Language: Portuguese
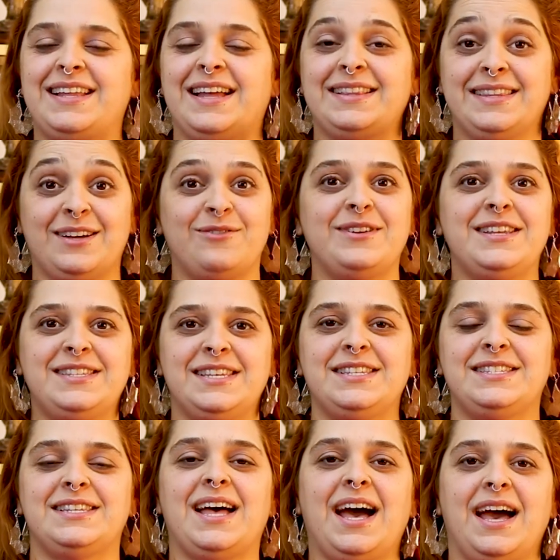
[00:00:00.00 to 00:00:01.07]
tá tão
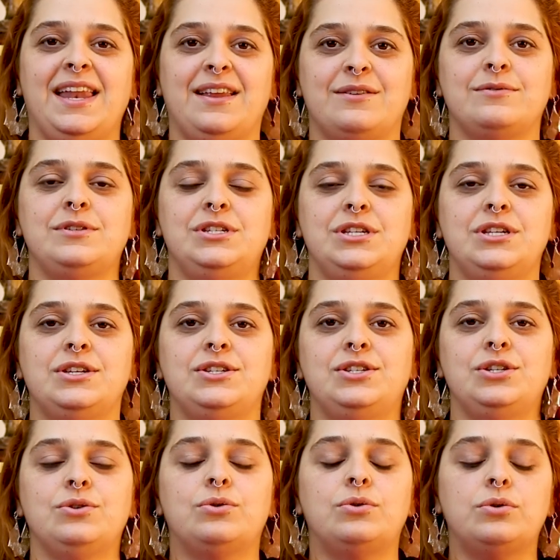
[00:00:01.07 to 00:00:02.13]
necessária nos dias
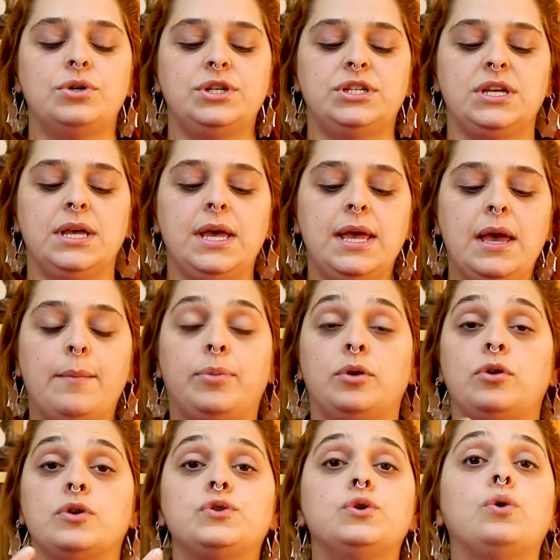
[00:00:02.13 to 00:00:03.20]
de hoje para
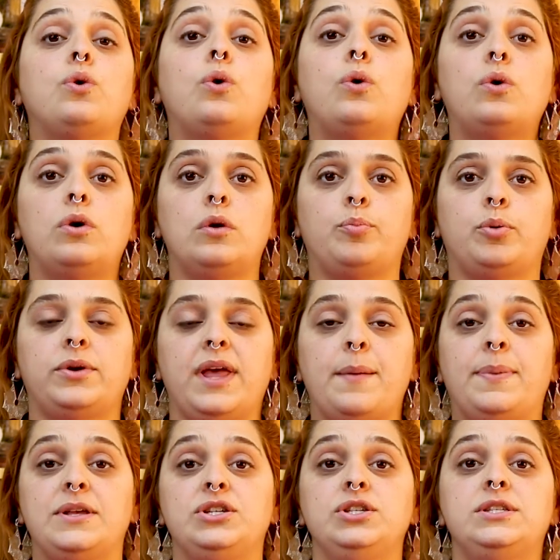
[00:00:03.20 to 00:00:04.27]
o nosso corpo, né,
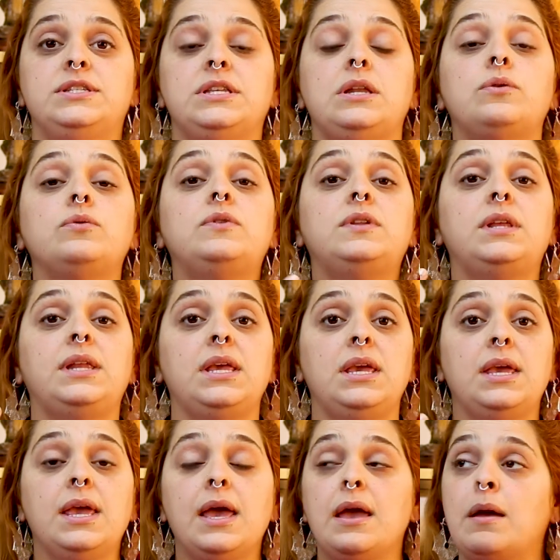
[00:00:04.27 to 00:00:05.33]
para a gente se
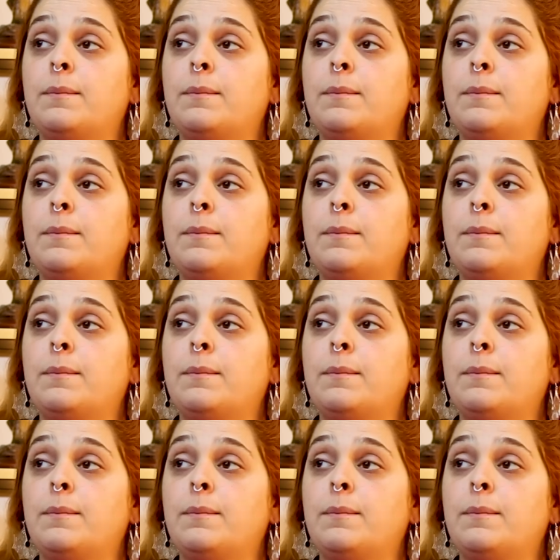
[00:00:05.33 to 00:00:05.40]
nutrir,